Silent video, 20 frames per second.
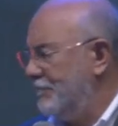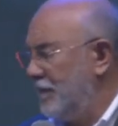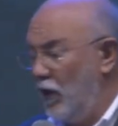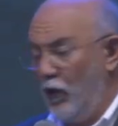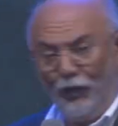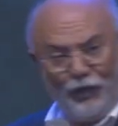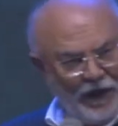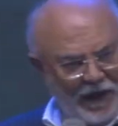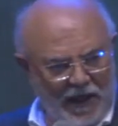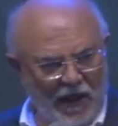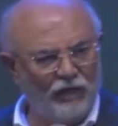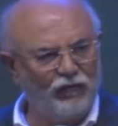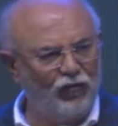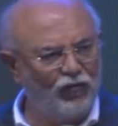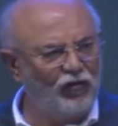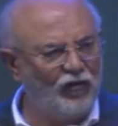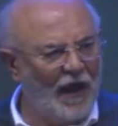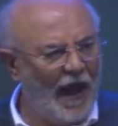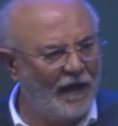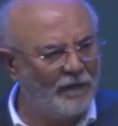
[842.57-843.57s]
E eu fiquei
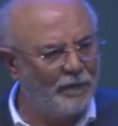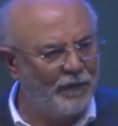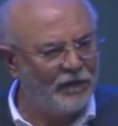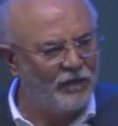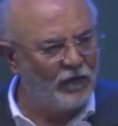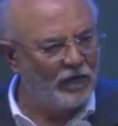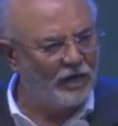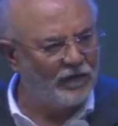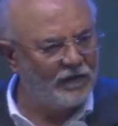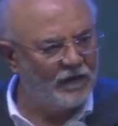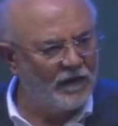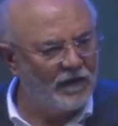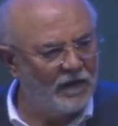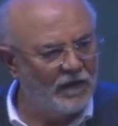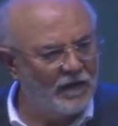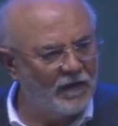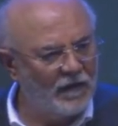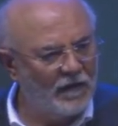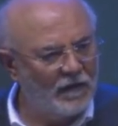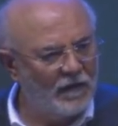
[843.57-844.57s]
assustado, pastores.
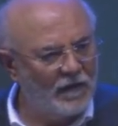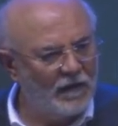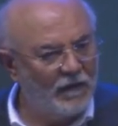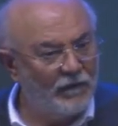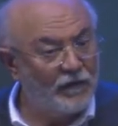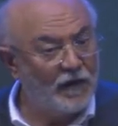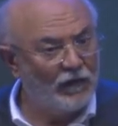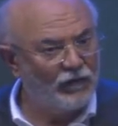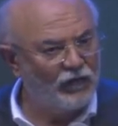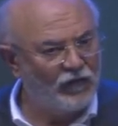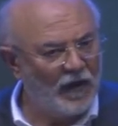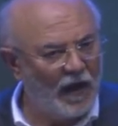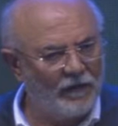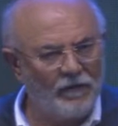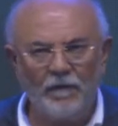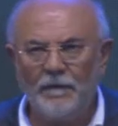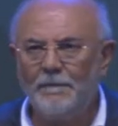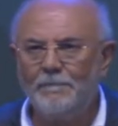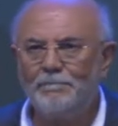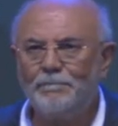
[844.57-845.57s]
Fiquei
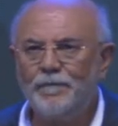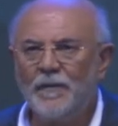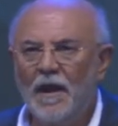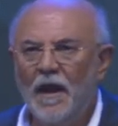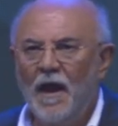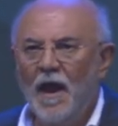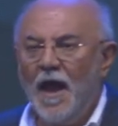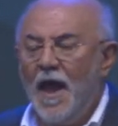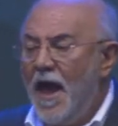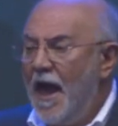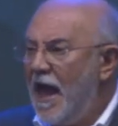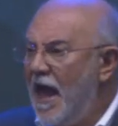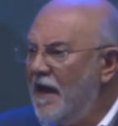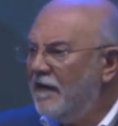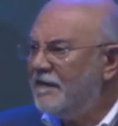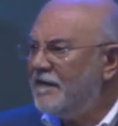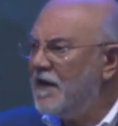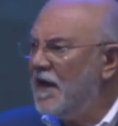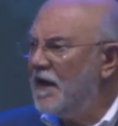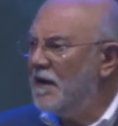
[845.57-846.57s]
assustado.
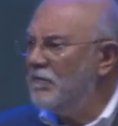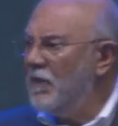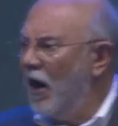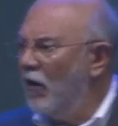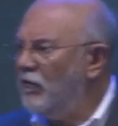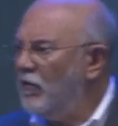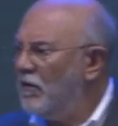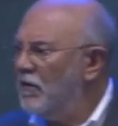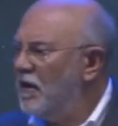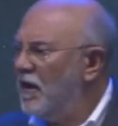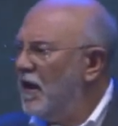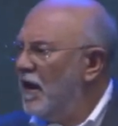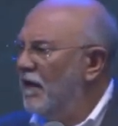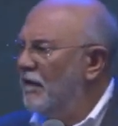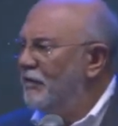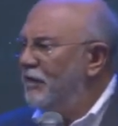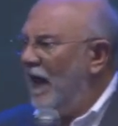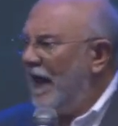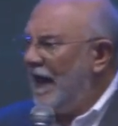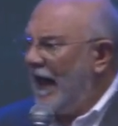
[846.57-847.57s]
Esse irmão,
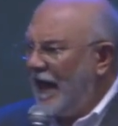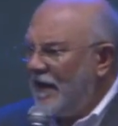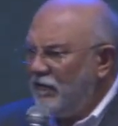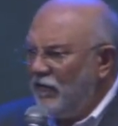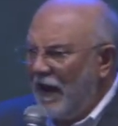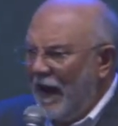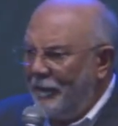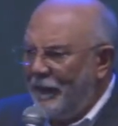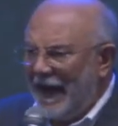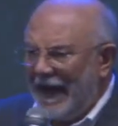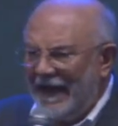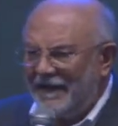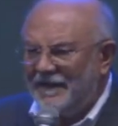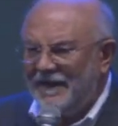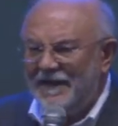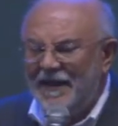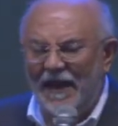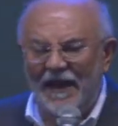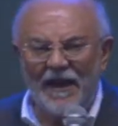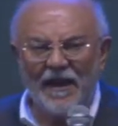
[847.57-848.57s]
falando na
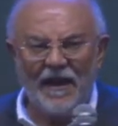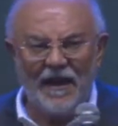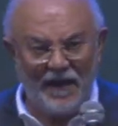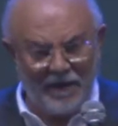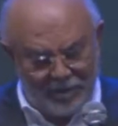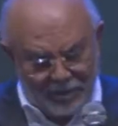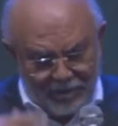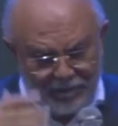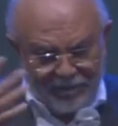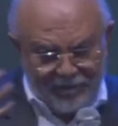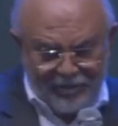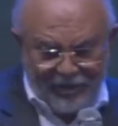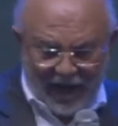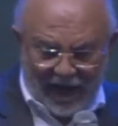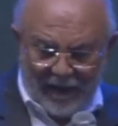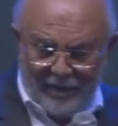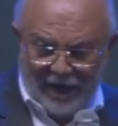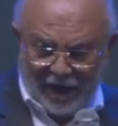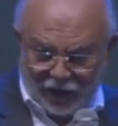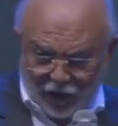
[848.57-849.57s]
palestra dele, ele
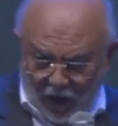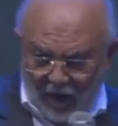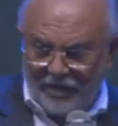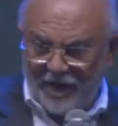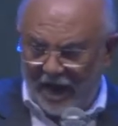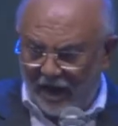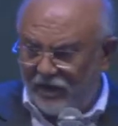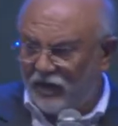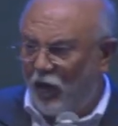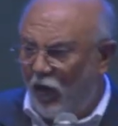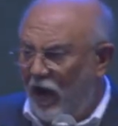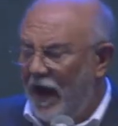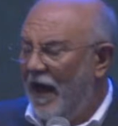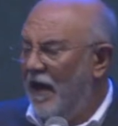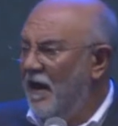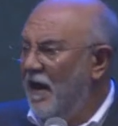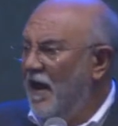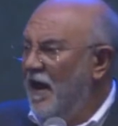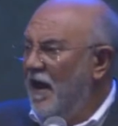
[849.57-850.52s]
fala para jovem em escola.